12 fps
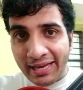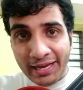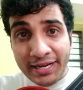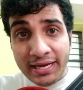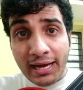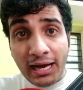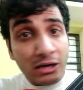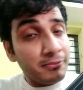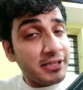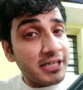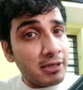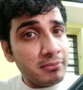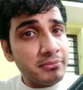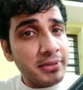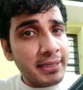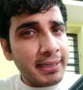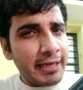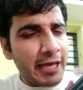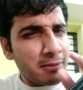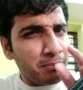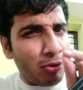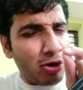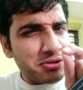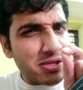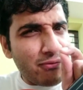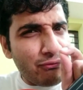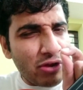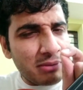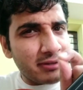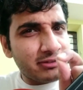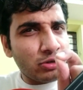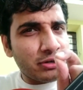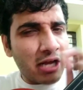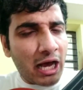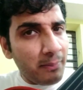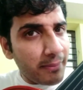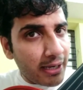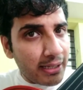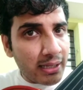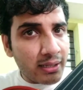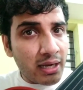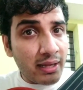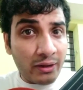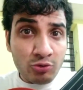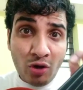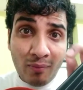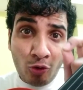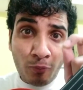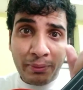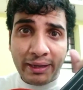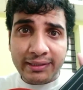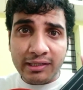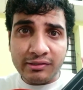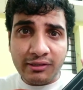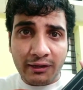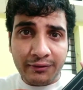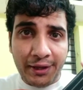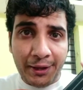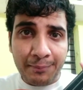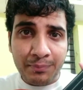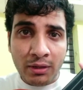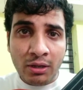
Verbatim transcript: है ना अभी हम एक बहुत ही फेमस और काम का अलंकार है जो आपको प्रैक्टिस करना है